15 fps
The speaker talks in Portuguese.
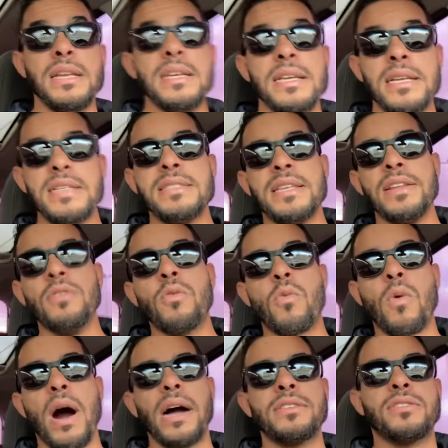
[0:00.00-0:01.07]
Esse seria o
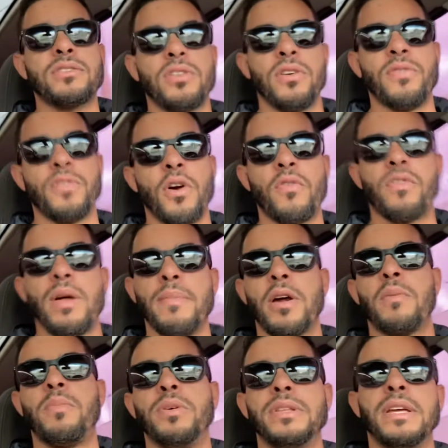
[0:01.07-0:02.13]
quarto troféu que o Flamengo
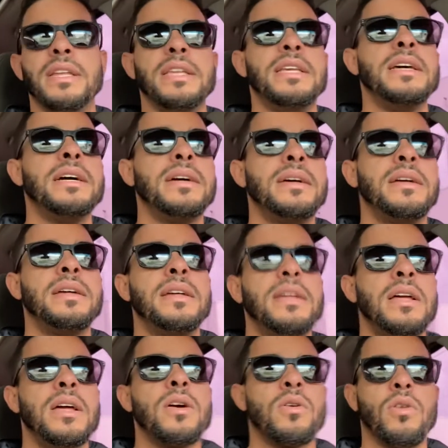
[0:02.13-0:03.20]
poderia
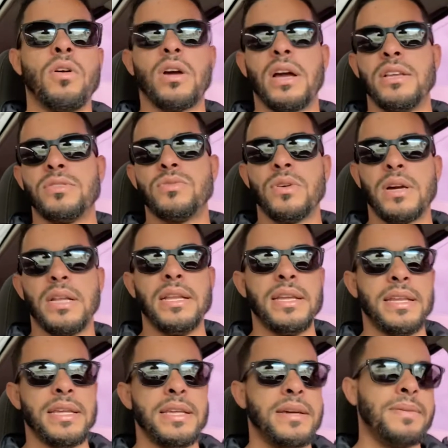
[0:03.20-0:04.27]
colocar em sua
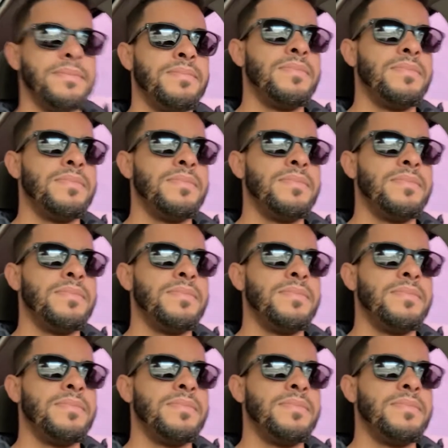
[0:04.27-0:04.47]
galeria.